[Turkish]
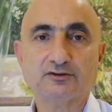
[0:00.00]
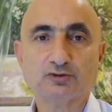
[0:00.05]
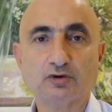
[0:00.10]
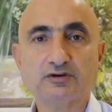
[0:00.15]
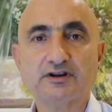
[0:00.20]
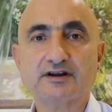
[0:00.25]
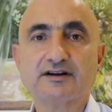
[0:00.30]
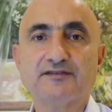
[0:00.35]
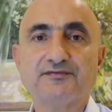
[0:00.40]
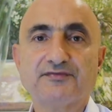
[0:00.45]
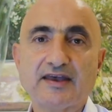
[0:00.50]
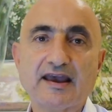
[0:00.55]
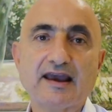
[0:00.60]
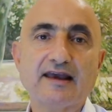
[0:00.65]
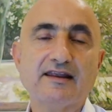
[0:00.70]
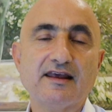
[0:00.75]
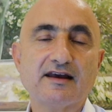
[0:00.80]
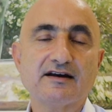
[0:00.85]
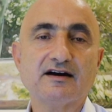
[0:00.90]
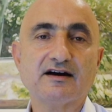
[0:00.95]
doların
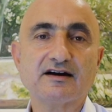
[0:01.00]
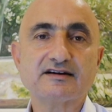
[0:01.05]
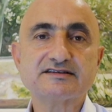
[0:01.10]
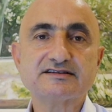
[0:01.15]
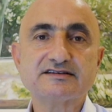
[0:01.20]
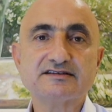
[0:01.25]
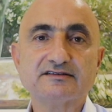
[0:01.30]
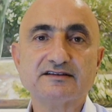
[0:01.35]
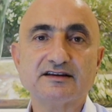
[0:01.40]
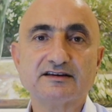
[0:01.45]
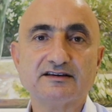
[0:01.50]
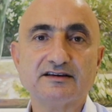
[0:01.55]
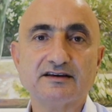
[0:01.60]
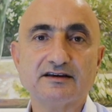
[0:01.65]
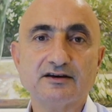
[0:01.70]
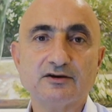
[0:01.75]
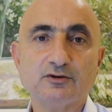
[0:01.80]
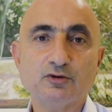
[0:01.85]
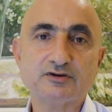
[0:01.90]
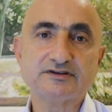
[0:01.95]
TL
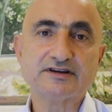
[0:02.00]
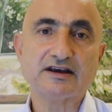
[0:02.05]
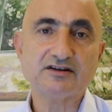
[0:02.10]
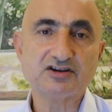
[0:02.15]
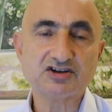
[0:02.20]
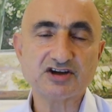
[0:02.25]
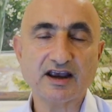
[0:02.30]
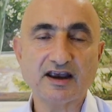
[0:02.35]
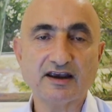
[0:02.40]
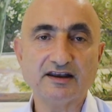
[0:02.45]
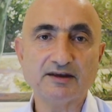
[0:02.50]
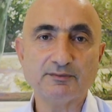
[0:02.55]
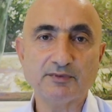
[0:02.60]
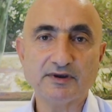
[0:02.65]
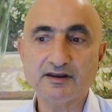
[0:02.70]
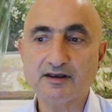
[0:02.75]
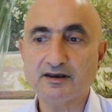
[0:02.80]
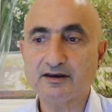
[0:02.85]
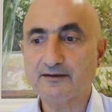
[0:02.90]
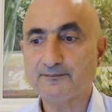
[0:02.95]
karşısındaki yükseliş
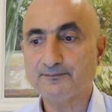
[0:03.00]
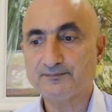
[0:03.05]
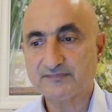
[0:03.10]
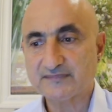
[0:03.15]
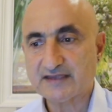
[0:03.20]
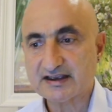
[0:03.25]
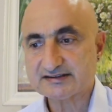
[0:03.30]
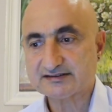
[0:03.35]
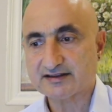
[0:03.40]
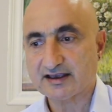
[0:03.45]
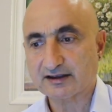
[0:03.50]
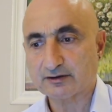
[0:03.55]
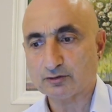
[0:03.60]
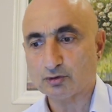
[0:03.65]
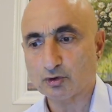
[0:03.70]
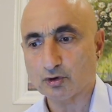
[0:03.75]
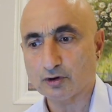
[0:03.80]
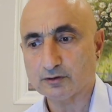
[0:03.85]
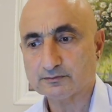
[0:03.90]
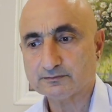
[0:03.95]
eğilimini
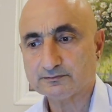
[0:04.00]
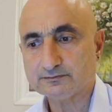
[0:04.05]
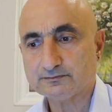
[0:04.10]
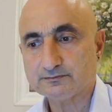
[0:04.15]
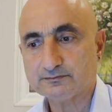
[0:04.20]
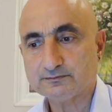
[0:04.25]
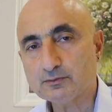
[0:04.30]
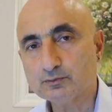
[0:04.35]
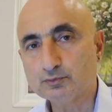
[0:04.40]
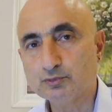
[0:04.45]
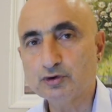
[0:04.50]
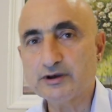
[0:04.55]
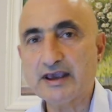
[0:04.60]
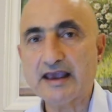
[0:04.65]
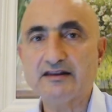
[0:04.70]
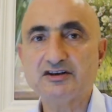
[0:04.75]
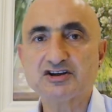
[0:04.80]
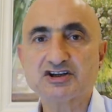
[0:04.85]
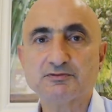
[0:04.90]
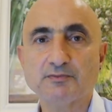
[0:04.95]
destekliyor. Bu
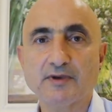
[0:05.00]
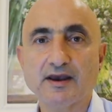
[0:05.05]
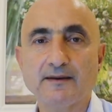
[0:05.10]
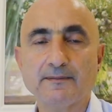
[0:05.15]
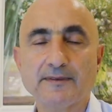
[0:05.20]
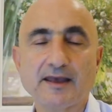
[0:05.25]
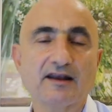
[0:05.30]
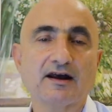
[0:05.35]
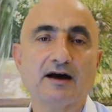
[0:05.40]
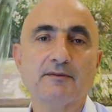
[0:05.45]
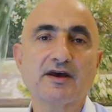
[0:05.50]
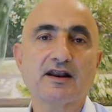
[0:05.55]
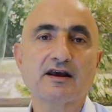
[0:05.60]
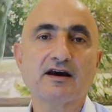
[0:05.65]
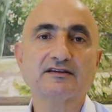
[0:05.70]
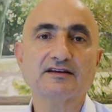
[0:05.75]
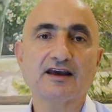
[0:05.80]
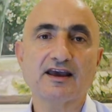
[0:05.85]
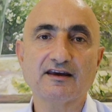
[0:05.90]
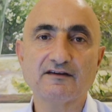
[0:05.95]
gelişme yani
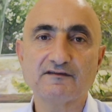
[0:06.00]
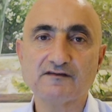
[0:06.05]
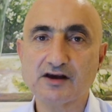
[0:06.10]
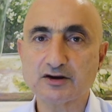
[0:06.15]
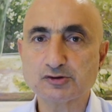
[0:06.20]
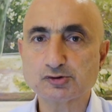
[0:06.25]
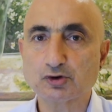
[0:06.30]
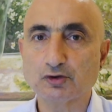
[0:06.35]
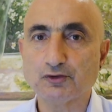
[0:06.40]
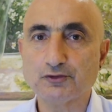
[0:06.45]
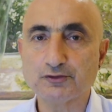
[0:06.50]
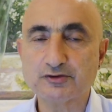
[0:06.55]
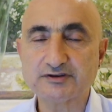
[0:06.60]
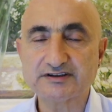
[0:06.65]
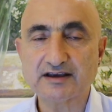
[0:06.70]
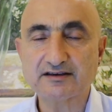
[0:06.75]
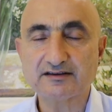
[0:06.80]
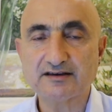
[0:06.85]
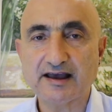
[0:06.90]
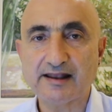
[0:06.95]
Amerika'da enflasyonun
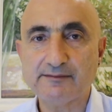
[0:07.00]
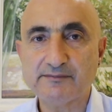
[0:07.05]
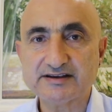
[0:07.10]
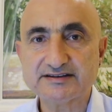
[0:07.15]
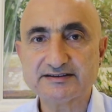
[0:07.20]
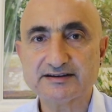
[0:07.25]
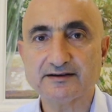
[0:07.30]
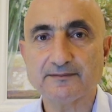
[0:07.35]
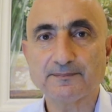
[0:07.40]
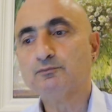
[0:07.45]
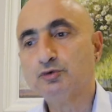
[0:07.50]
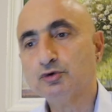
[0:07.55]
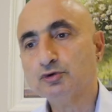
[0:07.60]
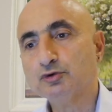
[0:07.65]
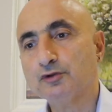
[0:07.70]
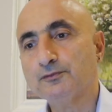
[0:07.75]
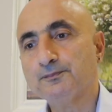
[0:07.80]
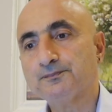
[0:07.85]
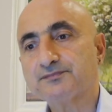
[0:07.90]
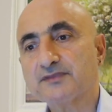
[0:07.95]
yüksek gelmesi
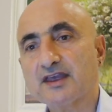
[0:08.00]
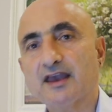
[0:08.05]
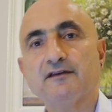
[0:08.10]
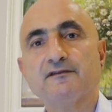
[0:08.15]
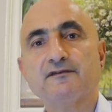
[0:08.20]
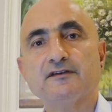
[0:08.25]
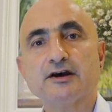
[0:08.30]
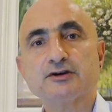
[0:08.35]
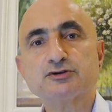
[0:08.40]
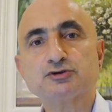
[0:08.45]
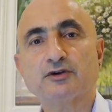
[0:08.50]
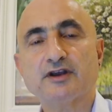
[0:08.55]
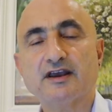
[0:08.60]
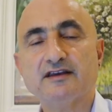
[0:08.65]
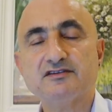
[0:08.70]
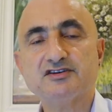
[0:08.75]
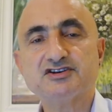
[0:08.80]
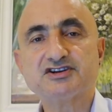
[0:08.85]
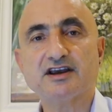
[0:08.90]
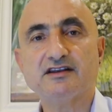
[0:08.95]
bunun enflasyon
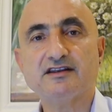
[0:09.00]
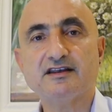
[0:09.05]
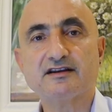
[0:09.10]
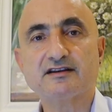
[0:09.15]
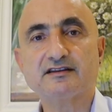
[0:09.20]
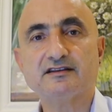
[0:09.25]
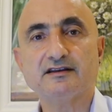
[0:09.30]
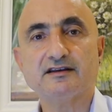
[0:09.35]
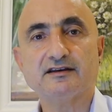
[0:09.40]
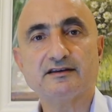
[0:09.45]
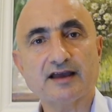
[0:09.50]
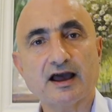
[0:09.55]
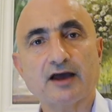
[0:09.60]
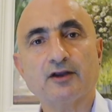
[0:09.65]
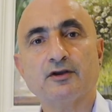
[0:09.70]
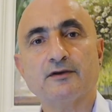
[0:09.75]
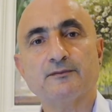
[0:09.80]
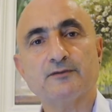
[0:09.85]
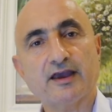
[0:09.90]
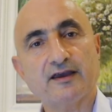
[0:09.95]
endişelerini
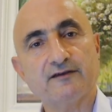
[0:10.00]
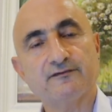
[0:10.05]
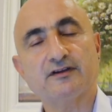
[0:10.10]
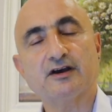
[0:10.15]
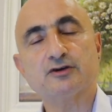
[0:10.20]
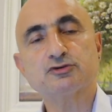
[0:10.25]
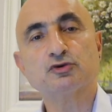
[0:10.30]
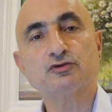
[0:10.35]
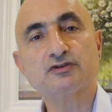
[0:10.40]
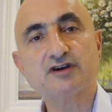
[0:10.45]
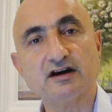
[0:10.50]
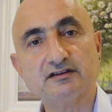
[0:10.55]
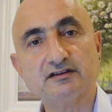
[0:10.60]
yani enflasyonun